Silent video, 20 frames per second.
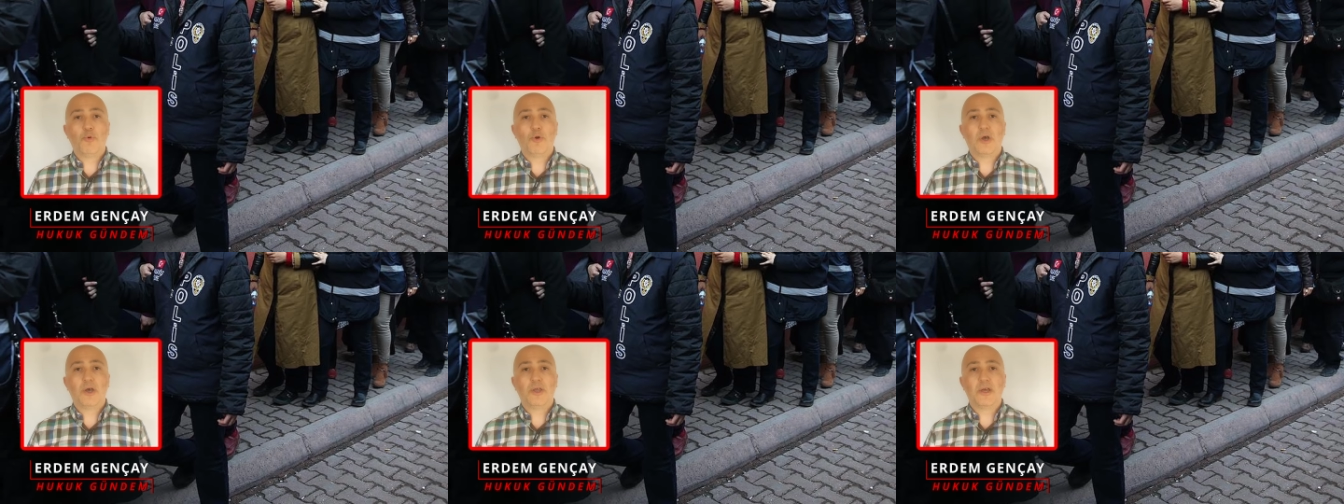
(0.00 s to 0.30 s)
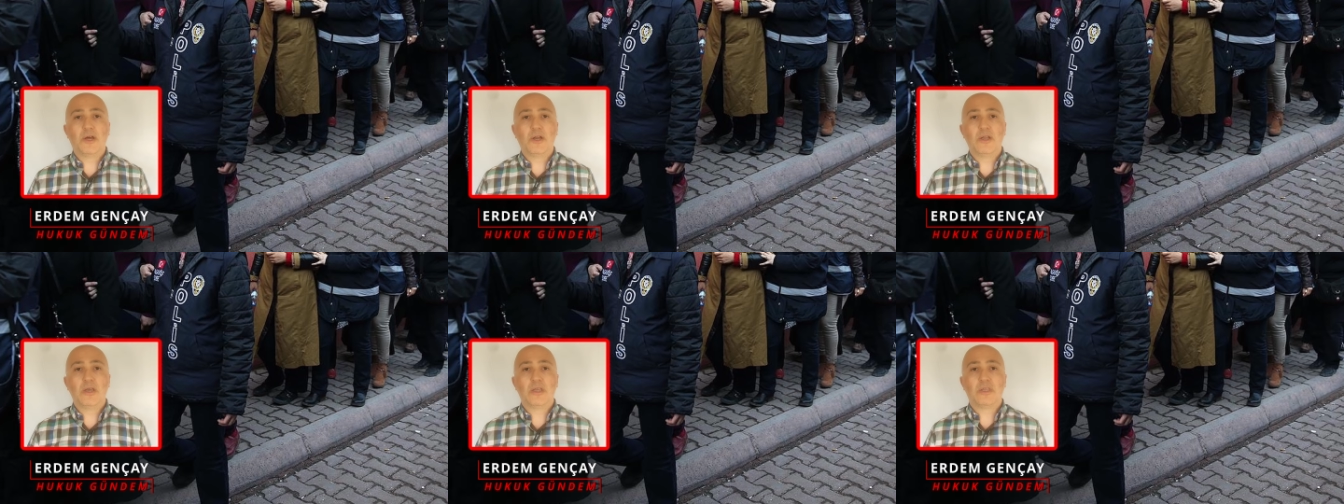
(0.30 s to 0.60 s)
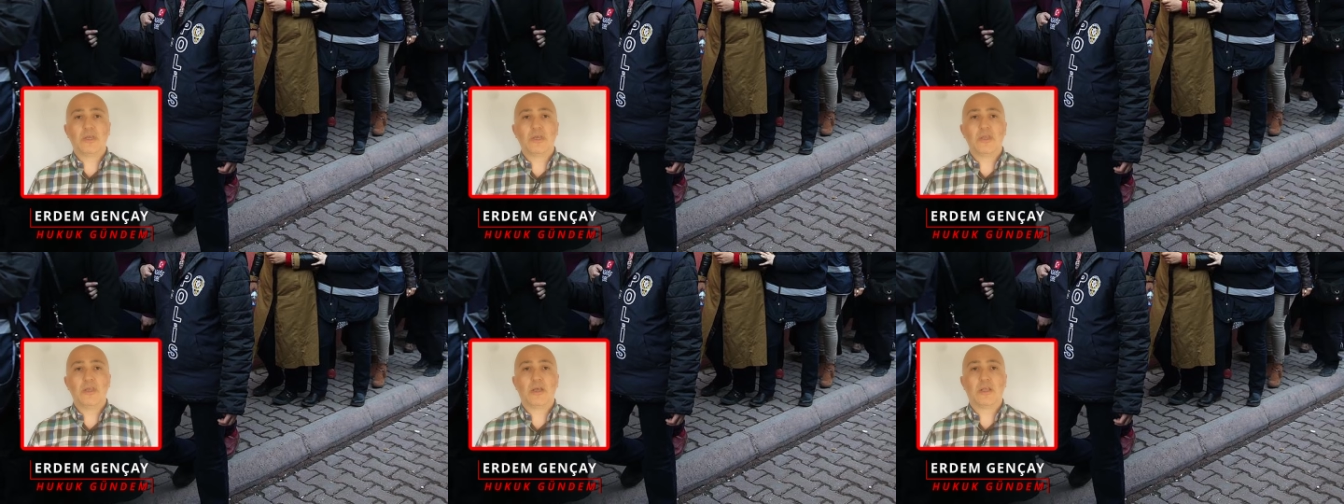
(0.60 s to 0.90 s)
bu kadar
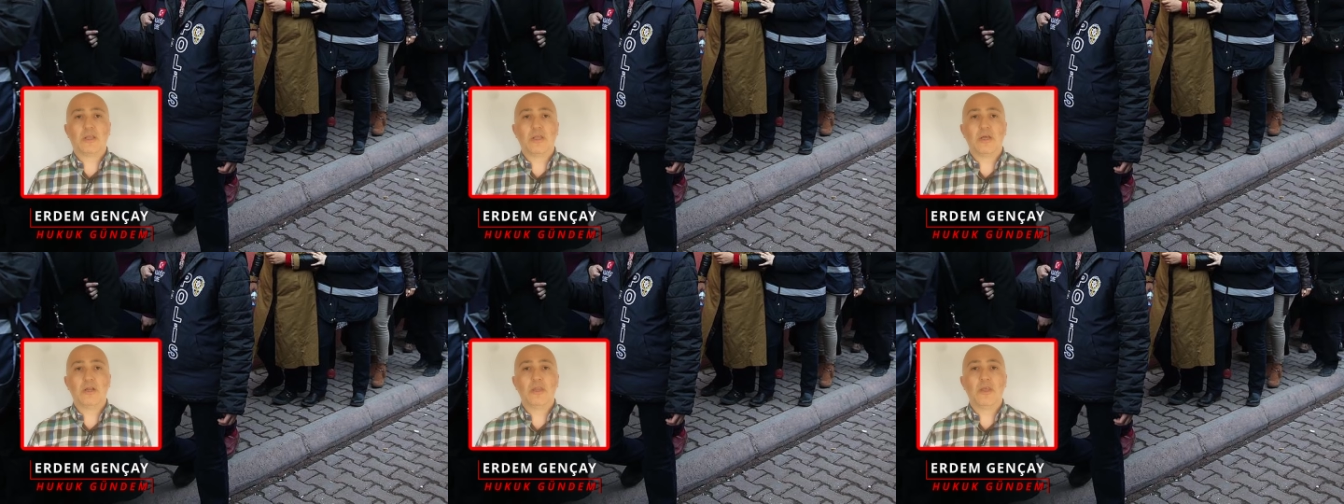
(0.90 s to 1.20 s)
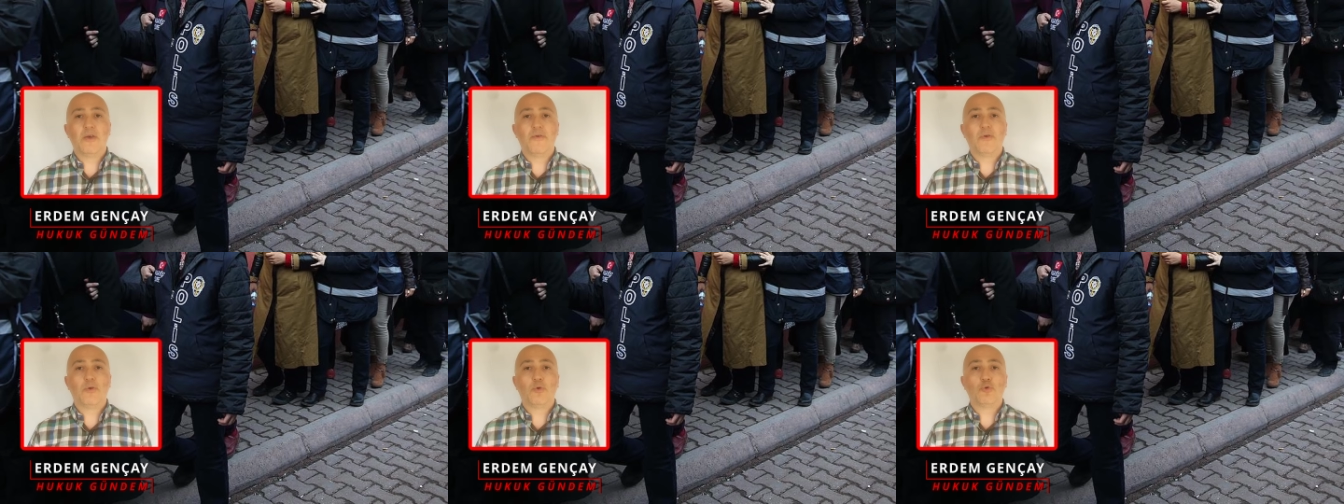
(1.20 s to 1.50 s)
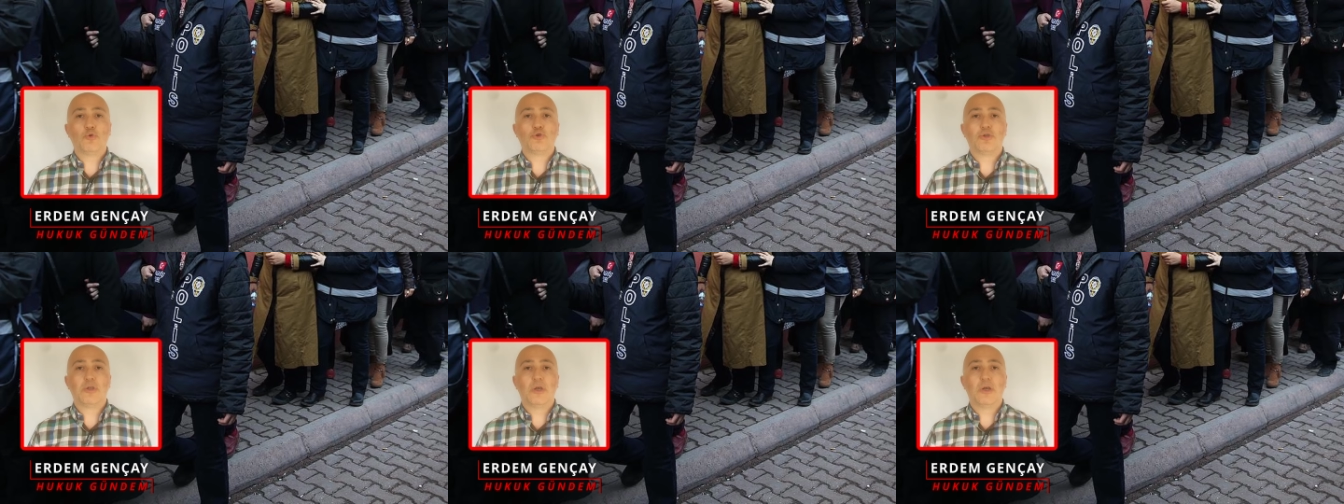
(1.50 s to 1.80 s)
yeteneklerine ve
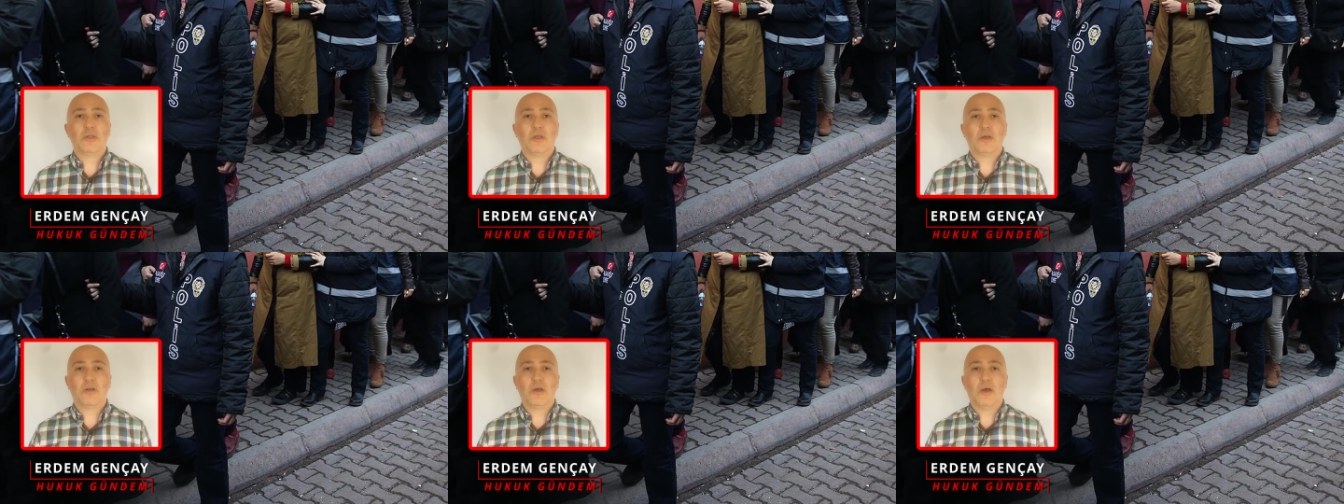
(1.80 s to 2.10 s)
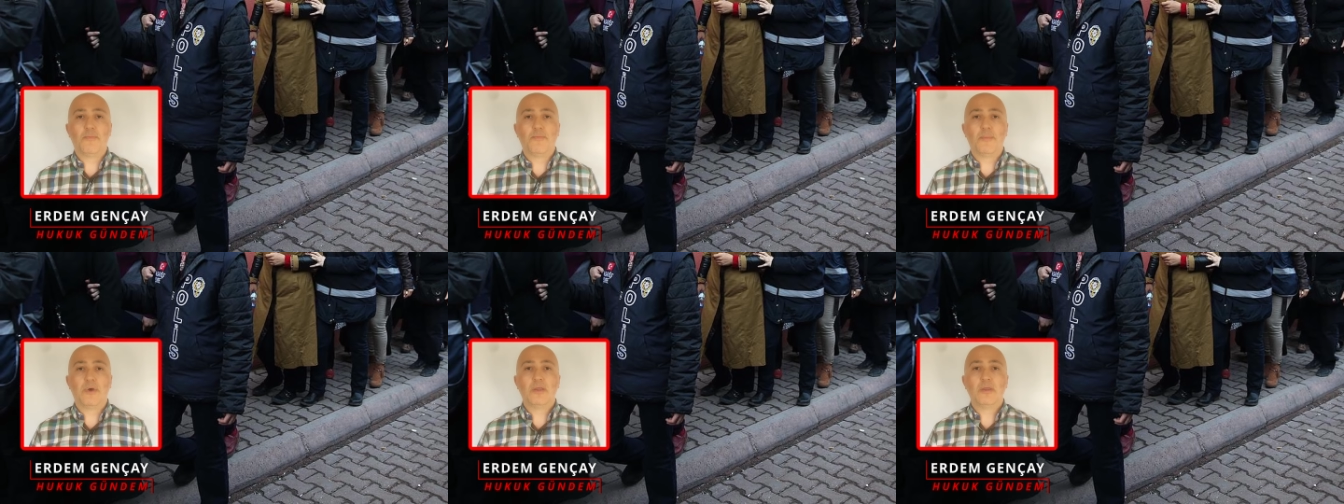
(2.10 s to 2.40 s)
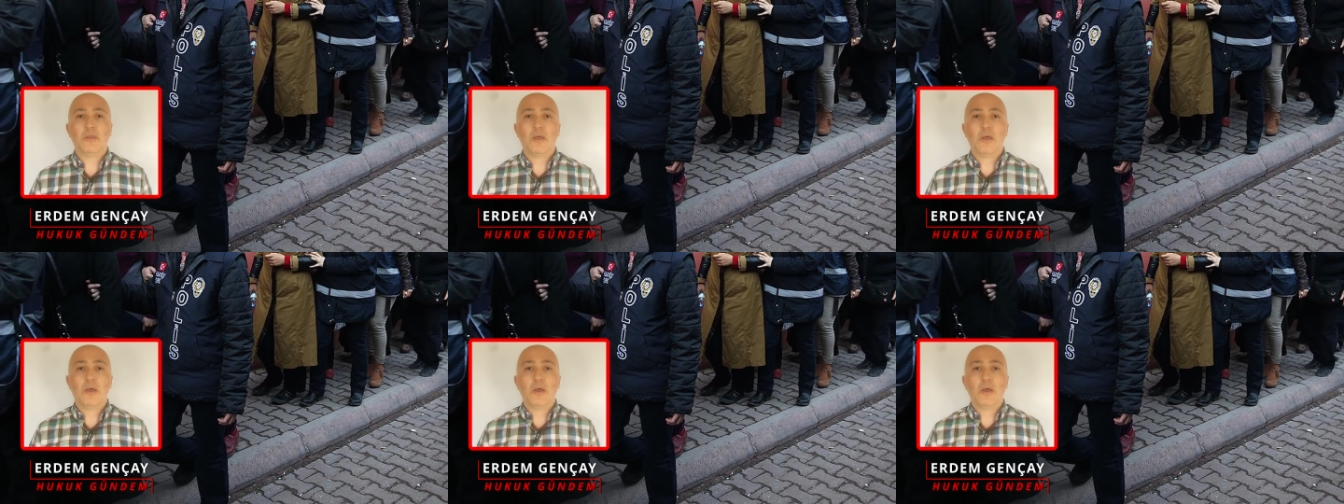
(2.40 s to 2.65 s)
güçlerine rağmen